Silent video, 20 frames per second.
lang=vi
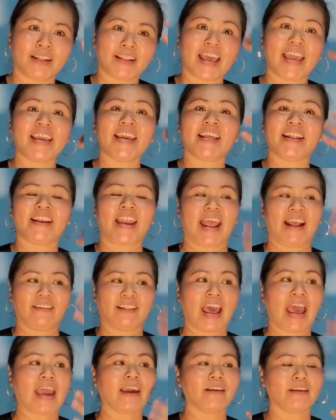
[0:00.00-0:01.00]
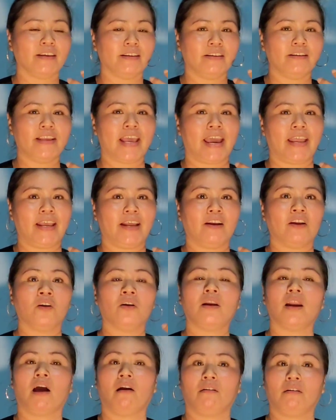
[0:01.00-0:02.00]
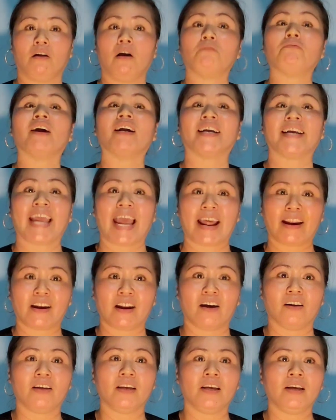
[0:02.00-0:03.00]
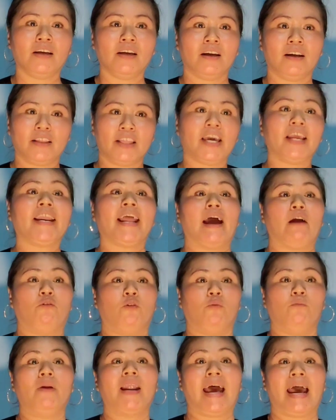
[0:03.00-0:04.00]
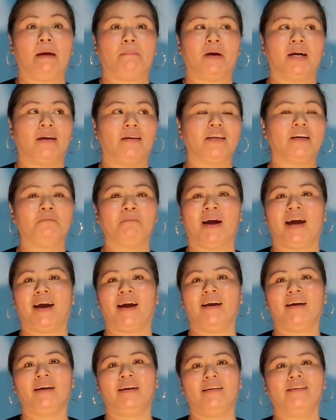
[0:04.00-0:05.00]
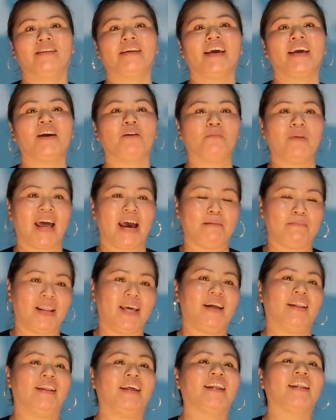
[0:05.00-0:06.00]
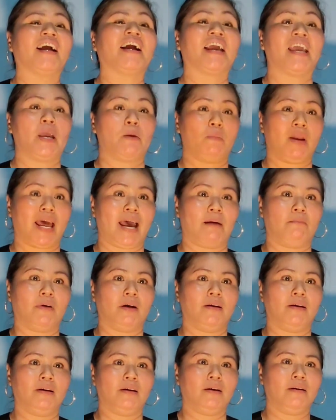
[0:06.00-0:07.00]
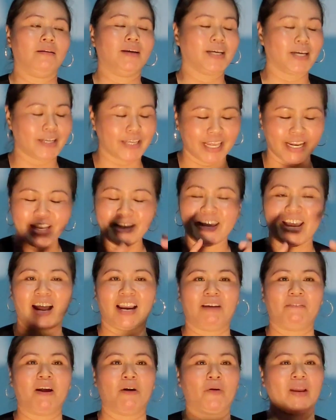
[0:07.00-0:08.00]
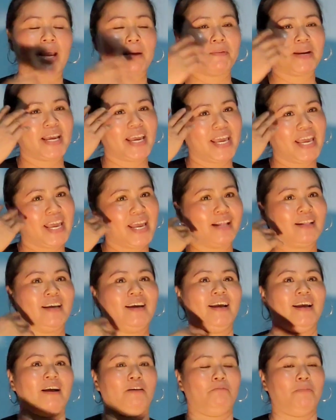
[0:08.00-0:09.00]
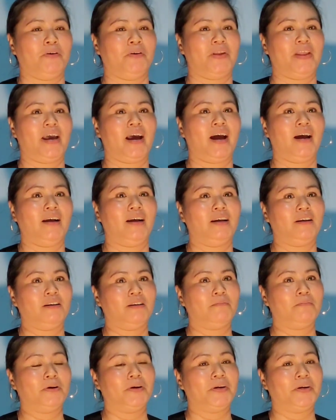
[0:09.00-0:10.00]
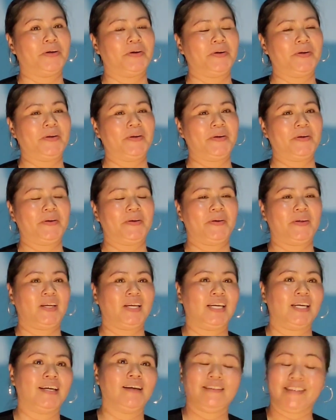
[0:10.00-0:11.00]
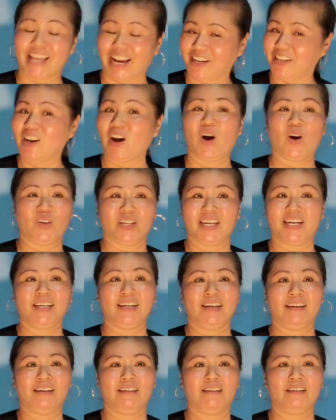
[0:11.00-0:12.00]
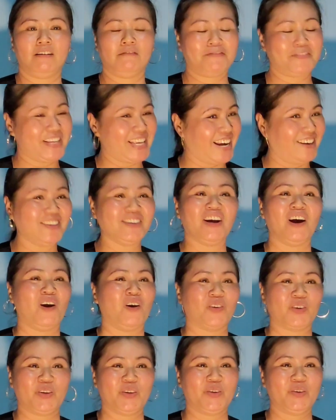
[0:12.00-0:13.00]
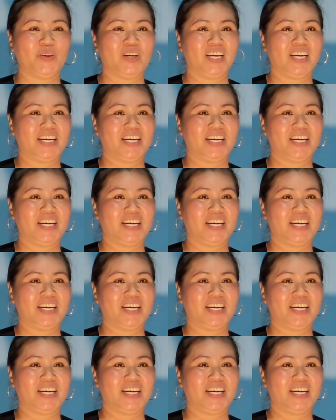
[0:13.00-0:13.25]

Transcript: Thấy cái trạng thái chị như vậy nói là có phần căng rồi, thế nào cũng làm à. Nhưng mà chị không làm là thằng em làm à. Cứ 9 giờ là bắt đầu ngáp riết tới 10 giờ, hiện 10 rưỡi. Bây giờ cũng còn không? Vẫn còn chứ. Vẫn còn luôn? Vẫn còn luôn.